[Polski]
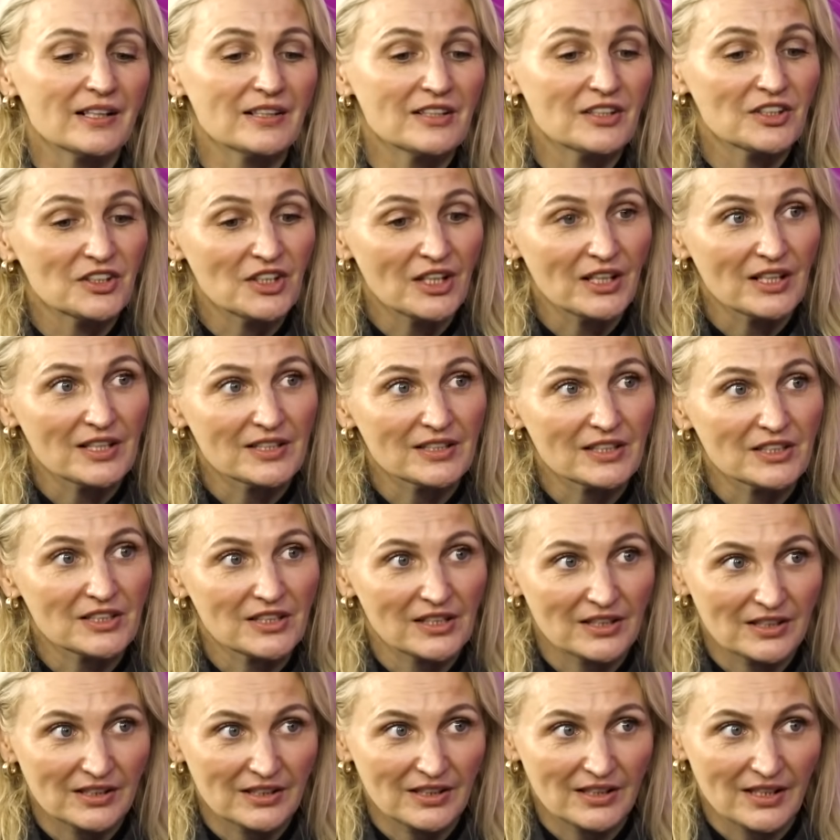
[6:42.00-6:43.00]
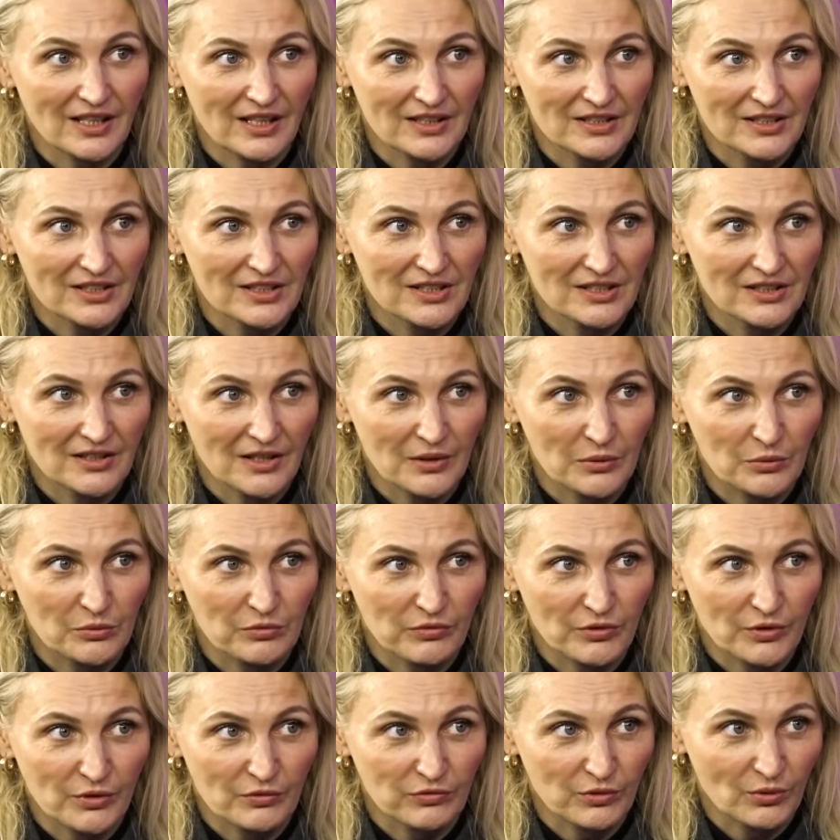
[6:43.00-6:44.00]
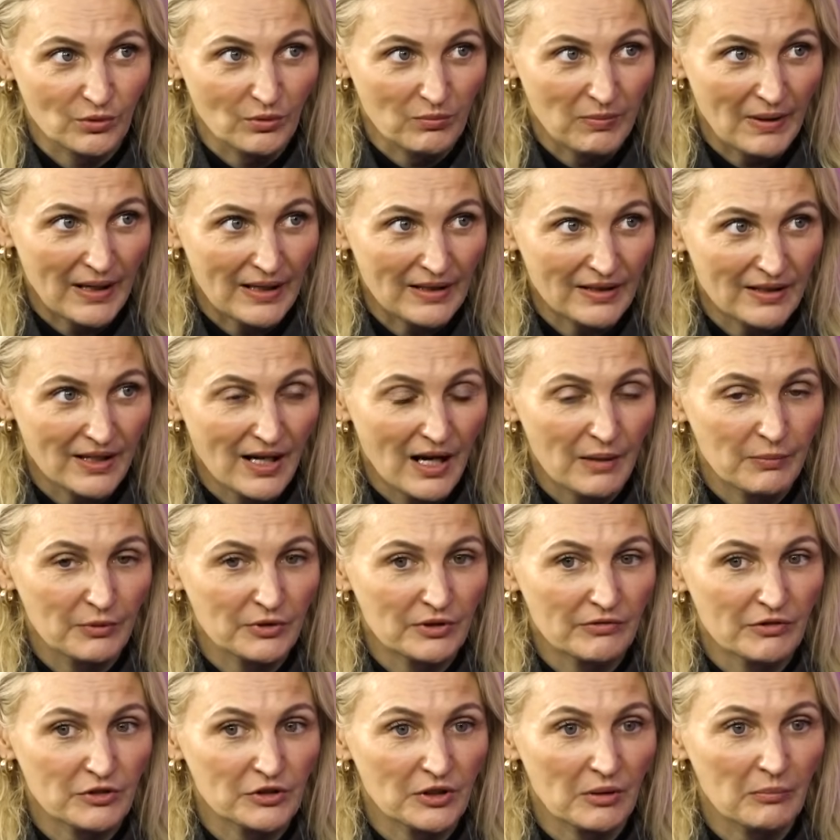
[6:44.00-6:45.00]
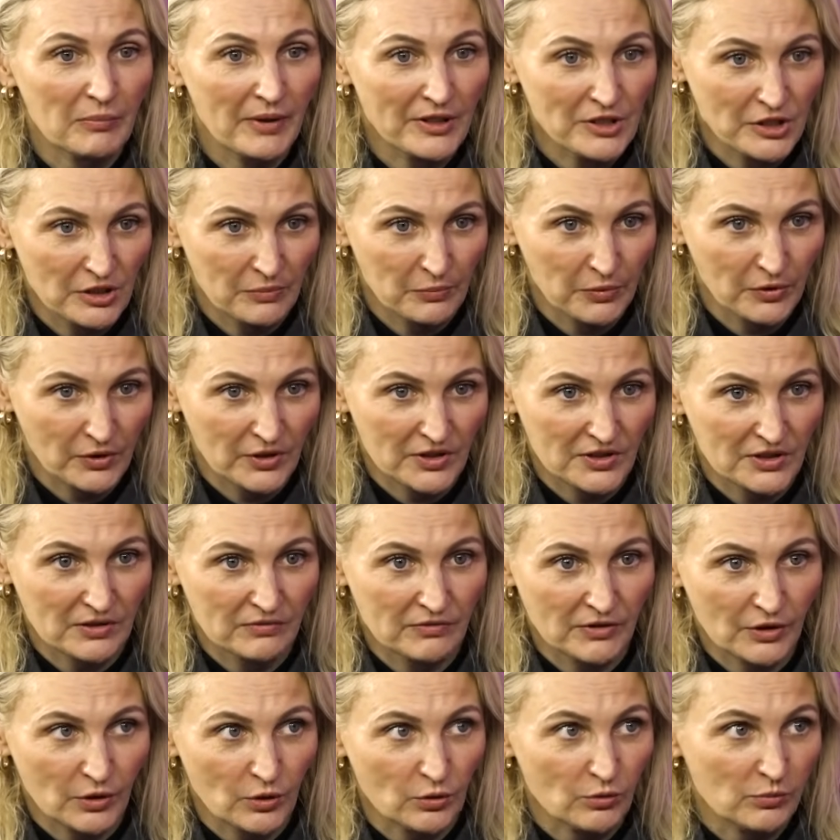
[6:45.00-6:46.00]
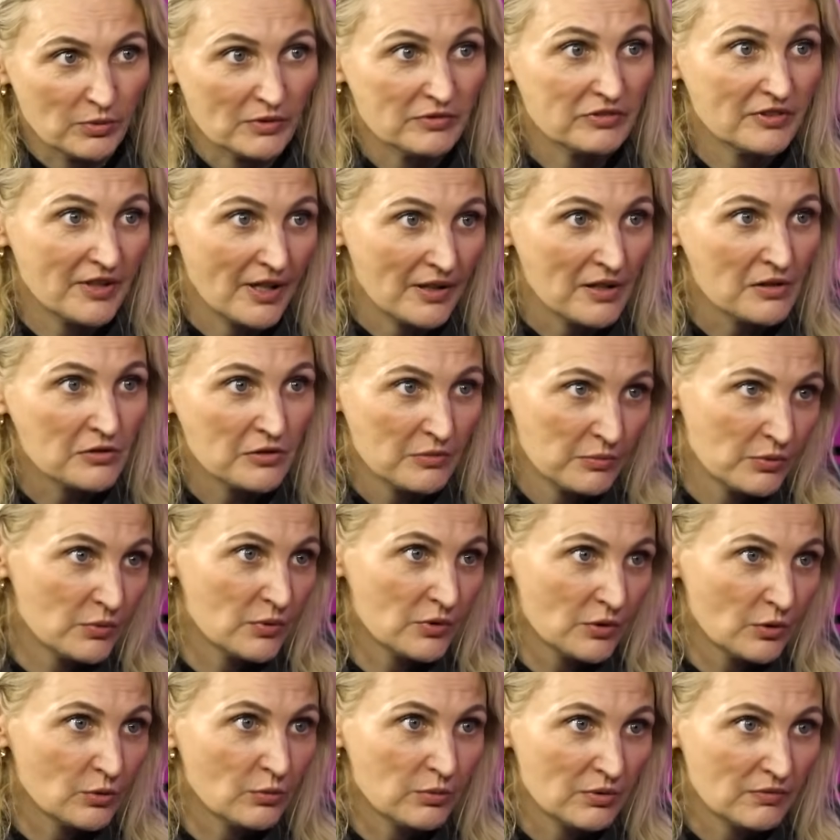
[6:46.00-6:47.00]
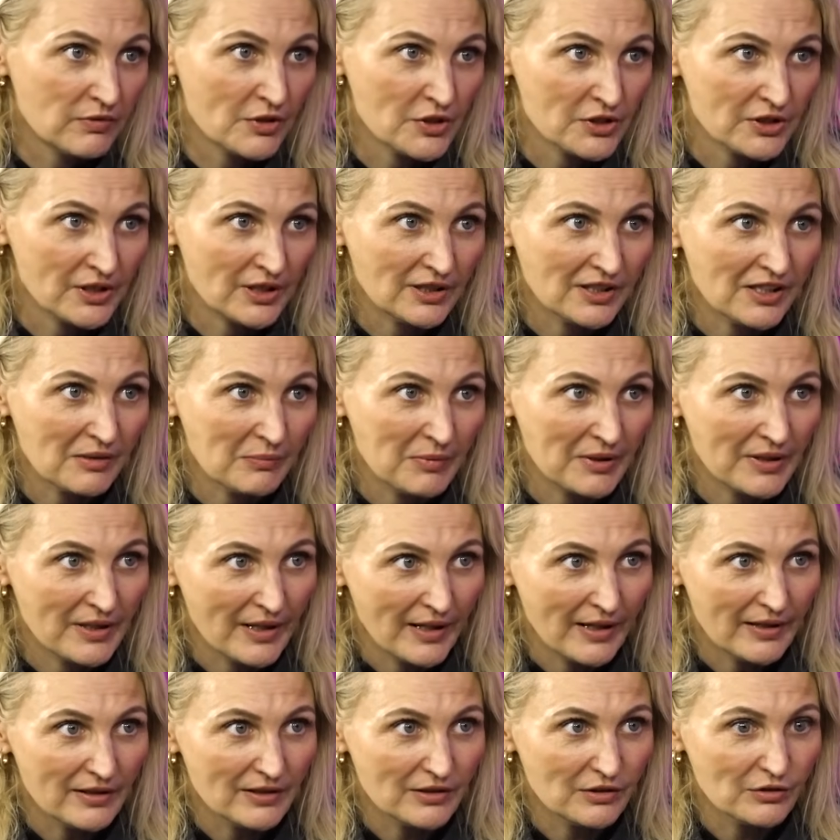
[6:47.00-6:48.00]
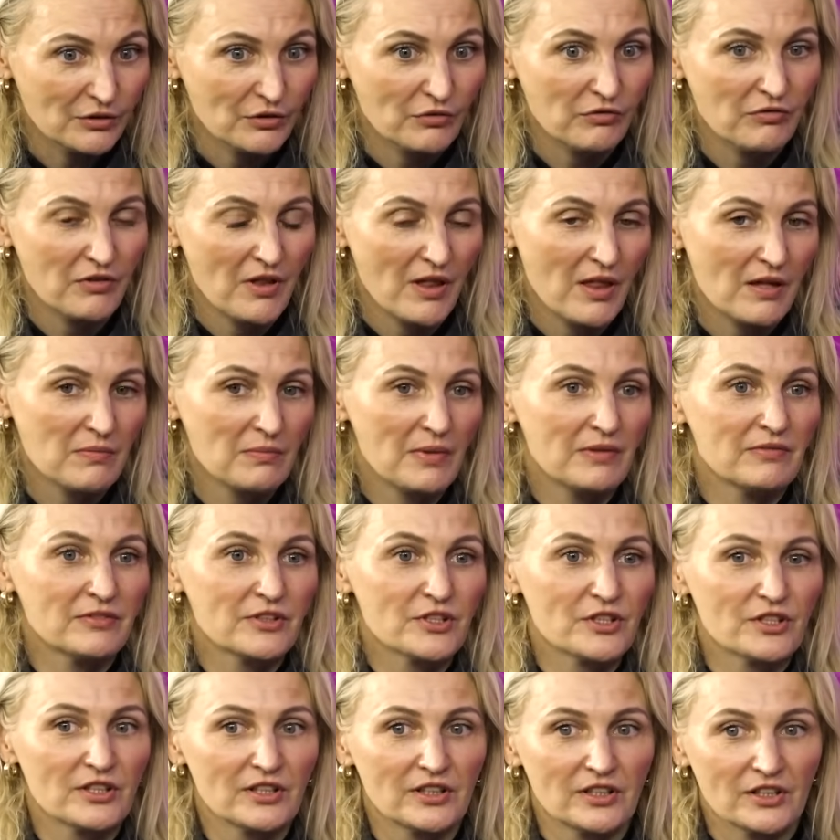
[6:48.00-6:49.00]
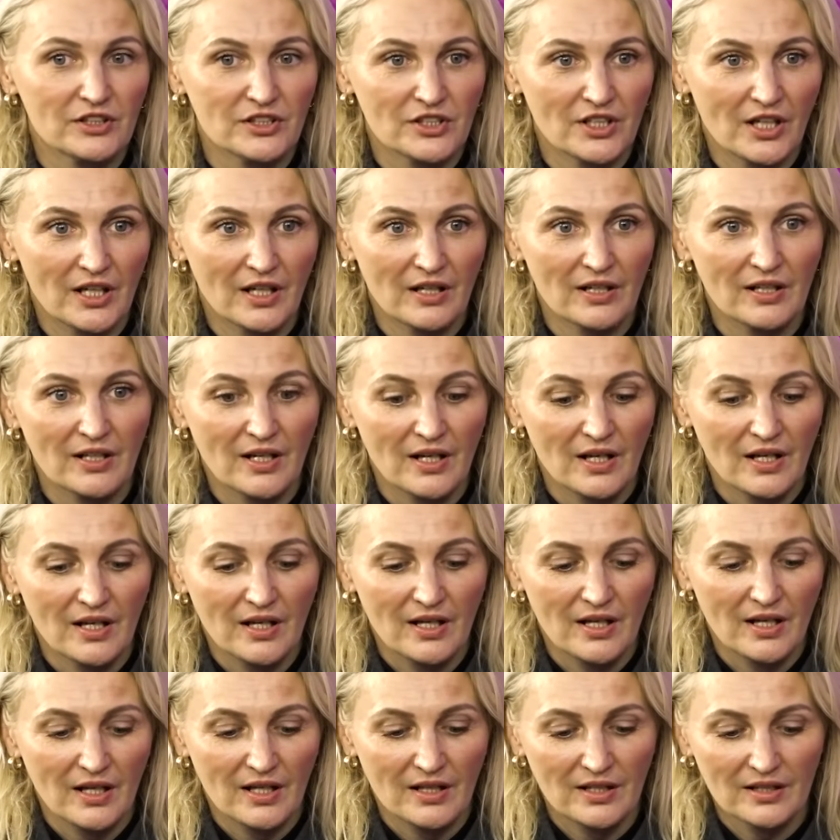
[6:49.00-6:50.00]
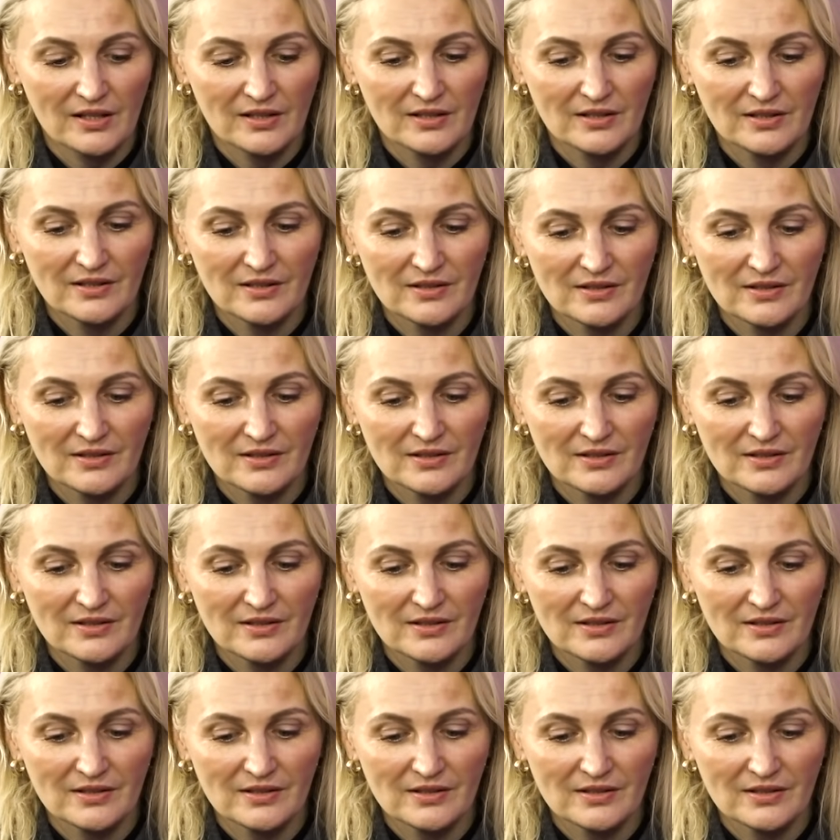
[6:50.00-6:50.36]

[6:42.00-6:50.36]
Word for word: I DJ-e zaczęli grać te utwory w klubach, a ponieważ najbardziej progresywne kluby wtedy to były kluby właśnie LGBT, to wtedy mam wrażenie, że yy,